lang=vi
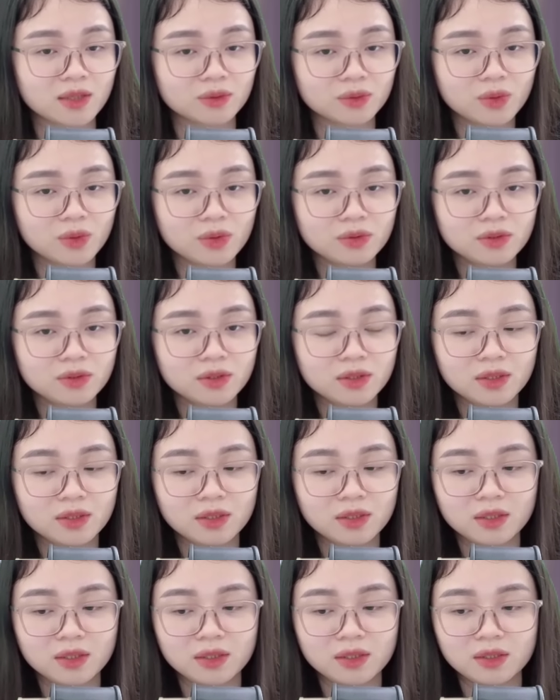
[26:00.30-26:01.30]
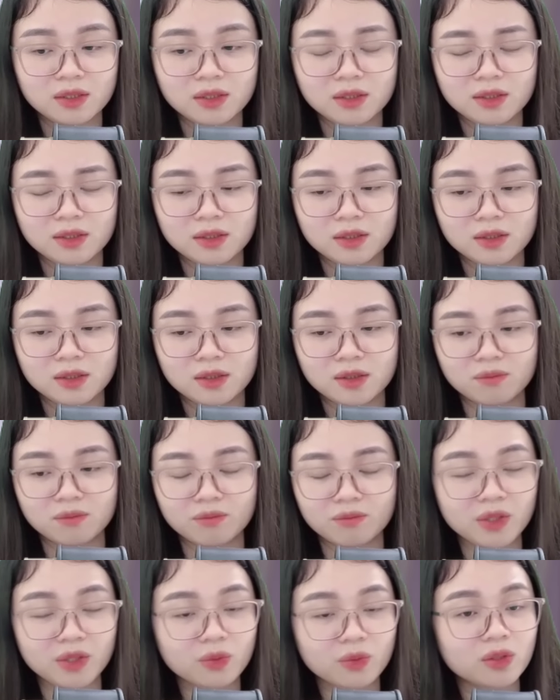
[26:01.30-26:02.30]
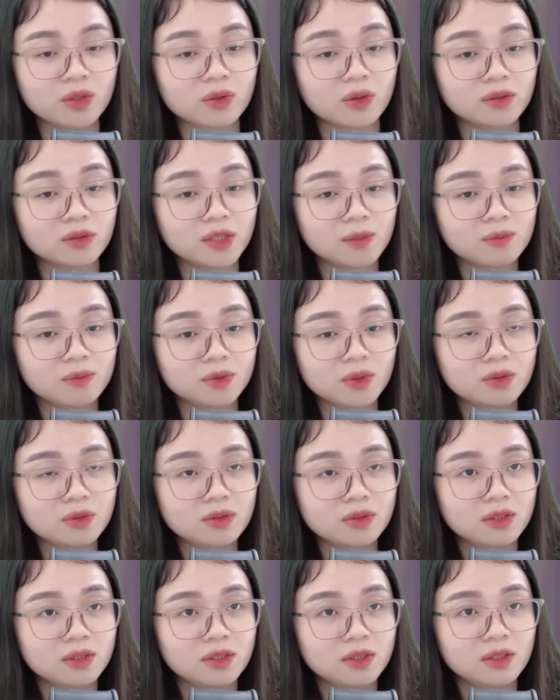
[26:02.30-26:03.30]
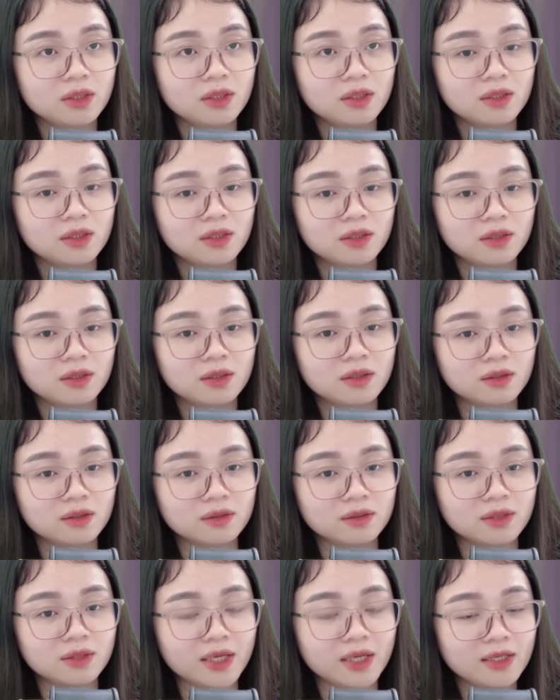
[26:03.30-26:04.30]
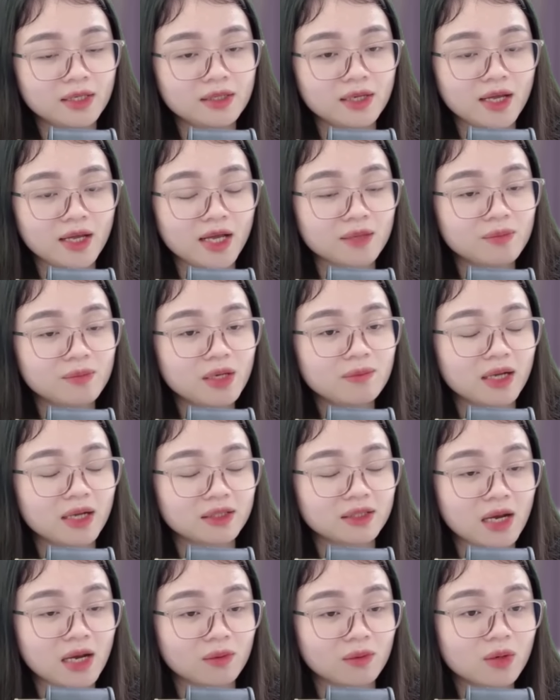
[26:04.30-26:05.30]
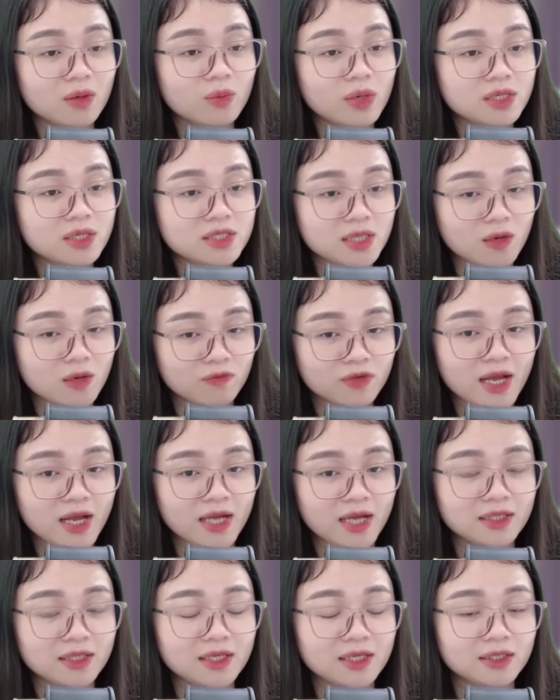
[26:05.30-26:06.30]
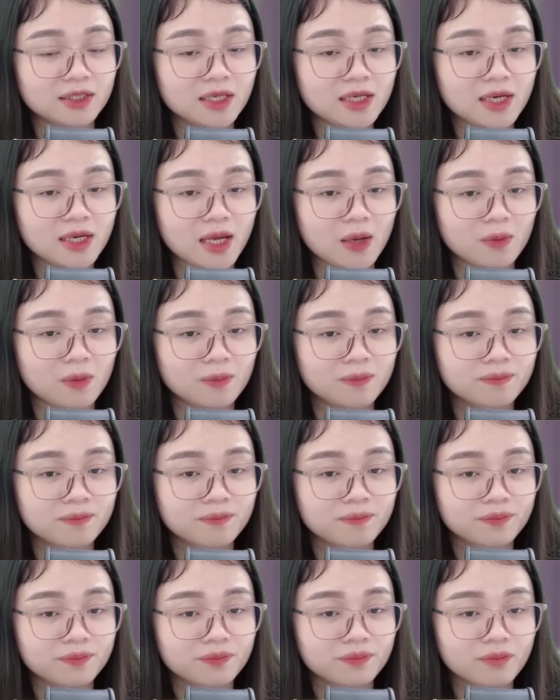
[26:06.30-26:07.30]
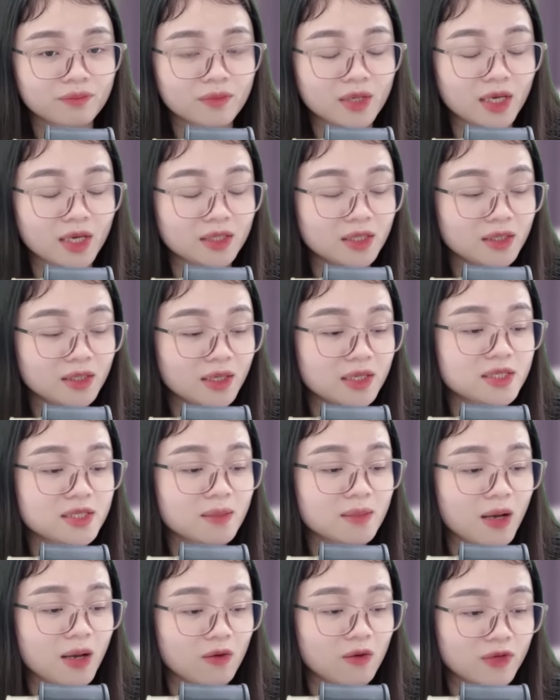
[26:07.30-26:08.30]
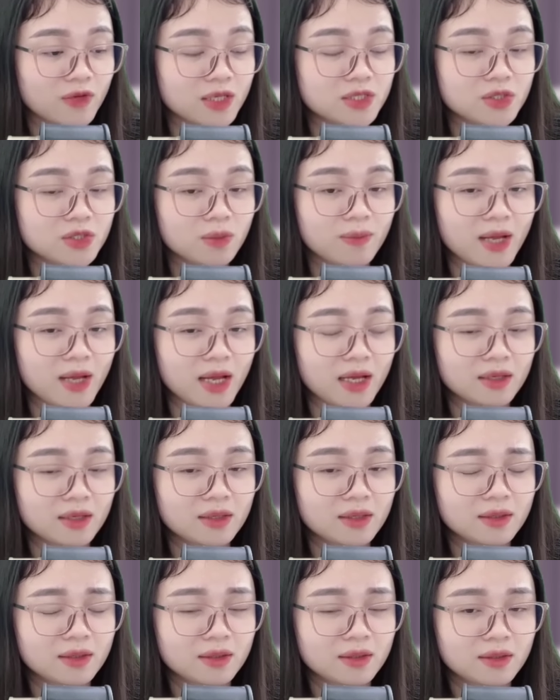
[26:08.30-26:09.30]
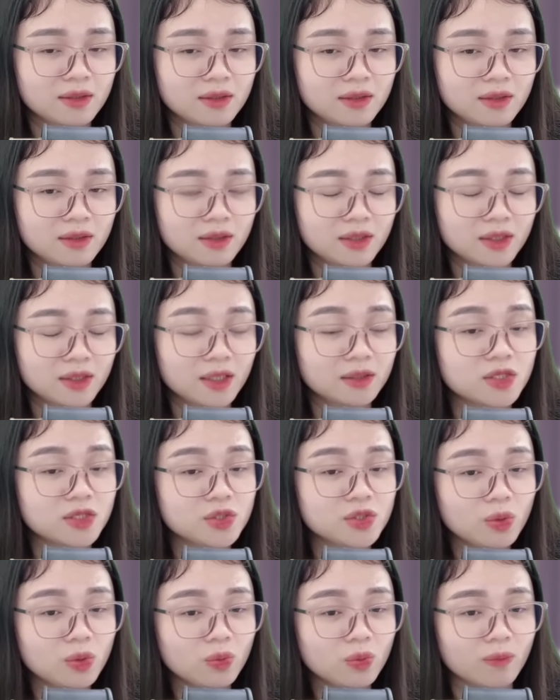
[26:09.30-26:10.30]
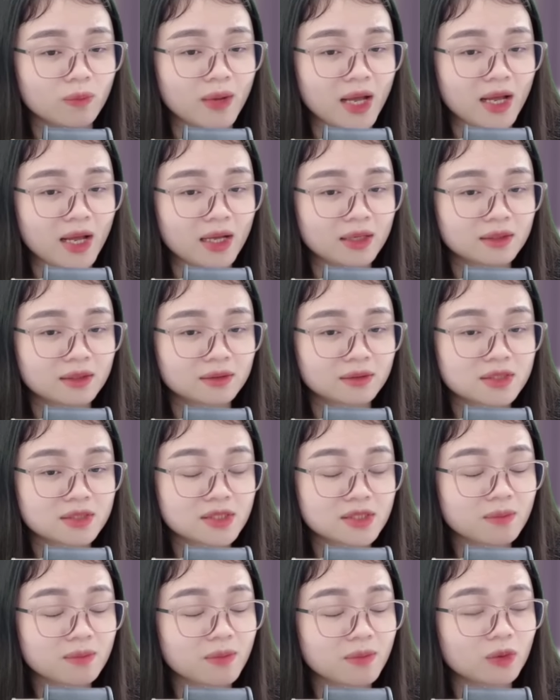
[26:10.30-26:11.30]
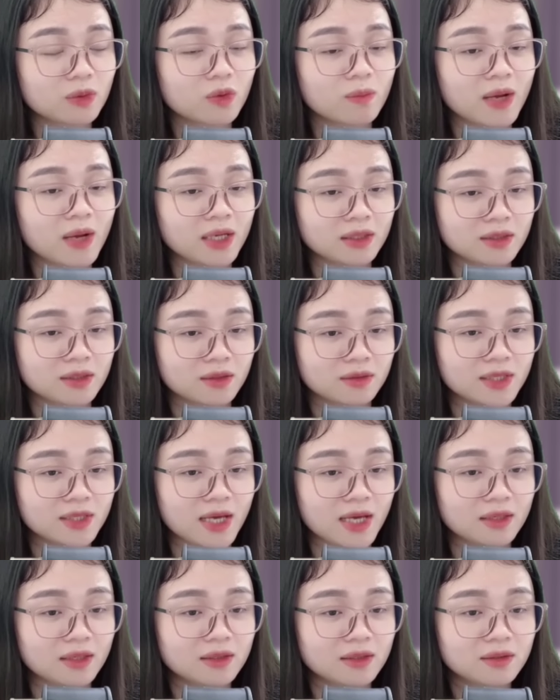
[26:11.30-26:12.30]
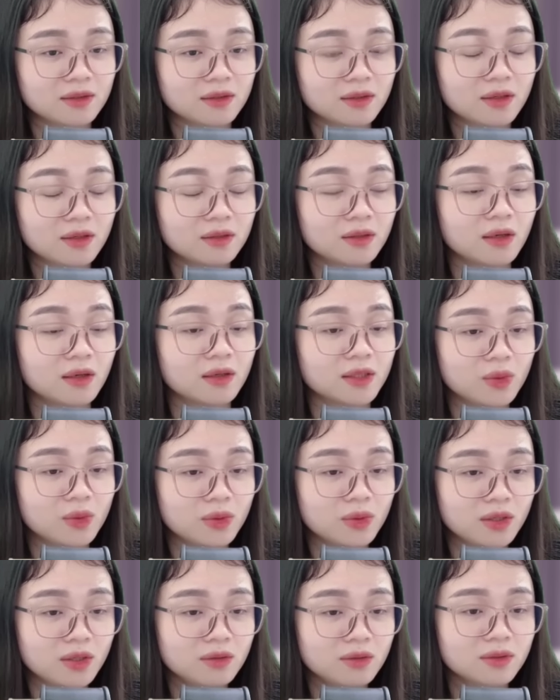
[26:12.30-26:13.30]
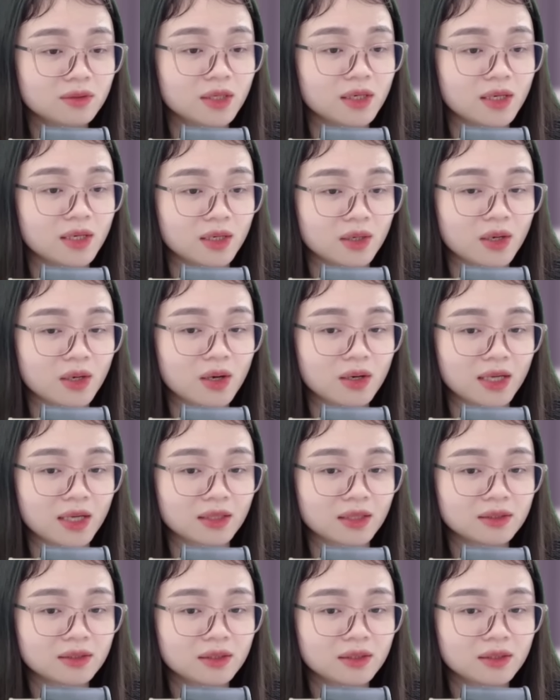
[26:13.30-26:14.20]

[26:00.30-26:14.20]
tốt Minh Quân có tâm tốt Hơn hết anh biết bà Thảo đang quan trọng với Hải Thịnh thế nào Anh nhất định sẽ bảo vệ cho bà Đi tới chỗ của bà Sắc mặt của bà nhợt nhạt Hơi thở yếu ớt thì liền lo lắng